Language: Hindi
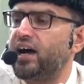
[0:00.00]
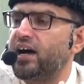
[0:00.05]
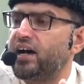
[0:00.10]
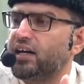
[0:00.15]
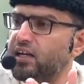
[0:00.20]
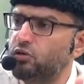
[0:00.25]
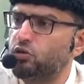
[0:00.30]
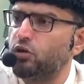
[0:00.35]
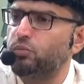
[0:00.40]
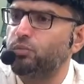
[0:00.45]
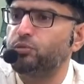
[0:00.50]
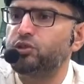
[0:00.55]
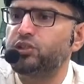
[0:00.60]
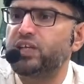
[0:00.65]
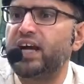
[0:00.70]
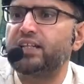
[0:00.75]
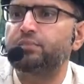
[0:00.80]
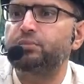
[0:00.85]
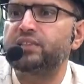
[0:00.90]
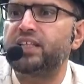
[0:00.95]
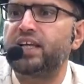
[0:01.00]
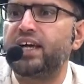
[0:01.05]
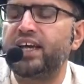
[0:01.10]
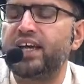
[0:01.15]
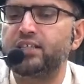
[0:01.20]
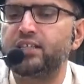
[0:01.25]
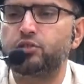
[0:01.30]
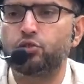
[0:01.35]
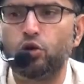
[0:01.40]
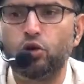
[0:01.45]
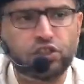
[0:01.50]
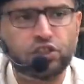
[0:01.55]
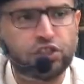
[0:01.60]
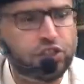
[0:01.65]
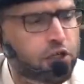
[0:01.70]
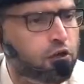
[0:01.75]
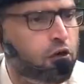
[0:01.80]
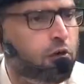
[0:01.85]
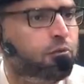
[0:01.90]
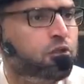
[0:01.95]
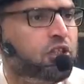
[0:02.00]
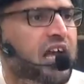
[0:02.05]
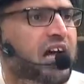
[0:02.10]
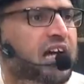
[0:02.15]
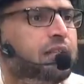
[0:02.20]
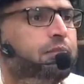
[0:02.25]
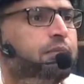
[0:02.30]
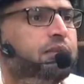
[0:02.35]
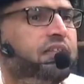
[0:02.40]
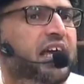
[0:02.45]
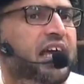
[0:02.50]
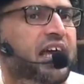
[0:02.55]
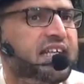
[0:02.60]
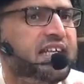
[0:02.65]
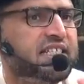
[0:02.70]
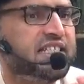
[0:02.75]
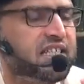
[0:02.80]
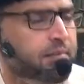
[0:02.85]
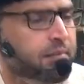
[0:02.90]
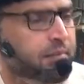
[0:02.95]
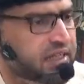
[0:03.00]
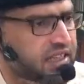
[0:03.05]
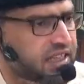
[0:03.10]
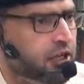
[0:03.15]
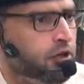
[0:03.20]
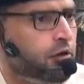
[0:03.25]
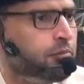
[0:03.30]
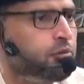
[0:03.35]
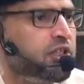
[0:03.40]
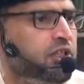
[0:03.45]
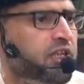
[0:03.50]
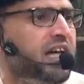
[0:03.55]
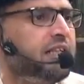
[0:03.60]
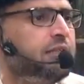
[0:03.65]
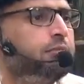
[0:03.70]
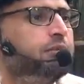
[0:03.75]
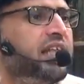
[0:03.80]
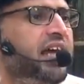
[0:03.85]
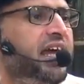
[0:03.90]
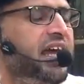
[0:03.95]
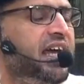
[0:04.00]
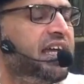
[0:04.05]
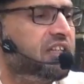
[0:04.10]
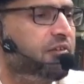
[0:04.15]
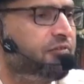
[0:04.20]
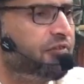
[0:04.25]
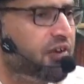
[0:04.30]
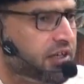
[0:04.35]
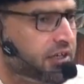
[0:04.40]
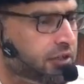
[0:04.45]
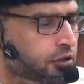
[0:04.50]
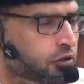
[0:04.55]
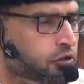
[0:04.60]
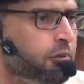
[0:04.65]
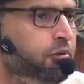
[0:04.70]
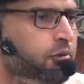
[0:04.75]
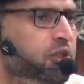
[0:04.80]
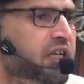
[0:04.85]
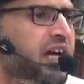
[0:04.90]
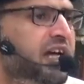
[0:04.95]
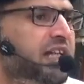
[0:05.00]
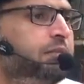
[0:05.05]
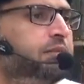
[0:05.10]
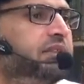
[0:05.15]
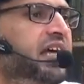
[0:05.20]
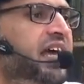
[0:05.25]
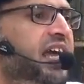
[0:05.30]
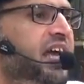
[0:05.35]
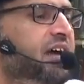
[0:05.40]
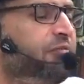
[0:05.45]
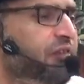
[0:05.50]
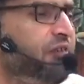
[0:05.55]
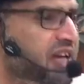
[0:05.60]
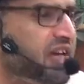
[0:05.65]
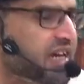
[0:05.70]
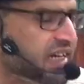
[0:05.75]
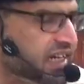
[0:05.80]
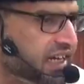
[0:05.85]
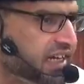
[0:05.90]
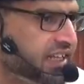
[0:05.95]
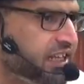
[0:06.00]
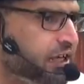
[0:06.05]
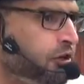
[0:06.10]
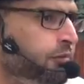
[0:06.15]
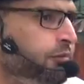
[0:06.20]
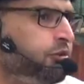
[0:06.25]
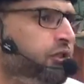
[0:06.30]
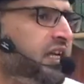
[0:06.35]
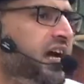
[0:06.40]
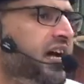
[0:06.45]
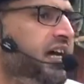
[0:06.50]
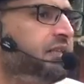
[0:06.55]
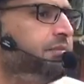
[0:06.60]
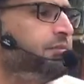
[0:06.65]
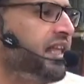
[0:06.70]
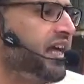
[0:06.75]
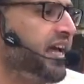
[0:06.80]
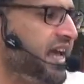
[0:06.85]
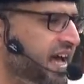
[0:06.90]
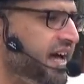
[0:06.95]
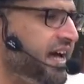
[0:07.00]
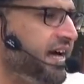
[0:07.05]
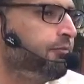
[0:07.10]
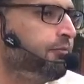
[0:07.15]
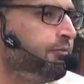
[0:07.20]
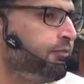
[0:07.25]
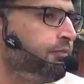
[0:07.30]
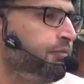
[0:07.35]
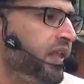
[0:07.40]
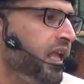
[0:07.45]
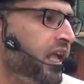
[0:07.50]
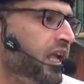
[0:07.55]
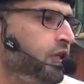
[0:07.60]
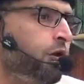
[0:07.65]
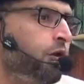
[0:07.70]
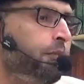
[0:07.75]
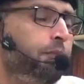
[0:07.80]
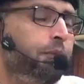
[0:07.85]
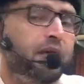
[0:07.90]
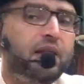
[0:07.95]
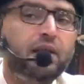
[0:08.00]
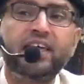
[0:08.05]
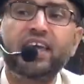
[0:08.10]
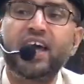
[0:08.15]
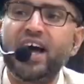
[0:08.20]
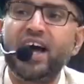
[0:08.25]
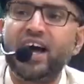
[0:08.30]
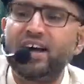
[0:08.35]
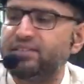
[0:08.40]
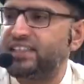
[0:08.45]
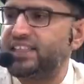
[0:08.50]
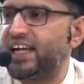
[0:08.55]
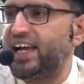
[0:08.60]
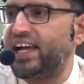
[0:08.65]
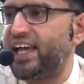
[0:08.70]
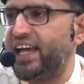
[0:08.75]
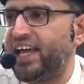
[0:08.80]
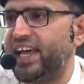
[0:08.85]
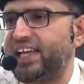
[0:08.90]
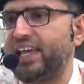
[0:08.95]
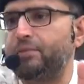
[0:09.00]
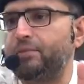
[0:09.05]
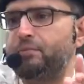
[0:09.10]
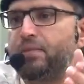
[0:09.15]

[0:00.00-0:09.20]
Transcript: अकल को बुनियाद बनाया सोचने को बुनियाद बनाया समझने को बुनियाद बनाया तो फक्र को बुनियाद बनाया फिक्र करने को बुनियाद बनाया तो फिर क्या वजह है कि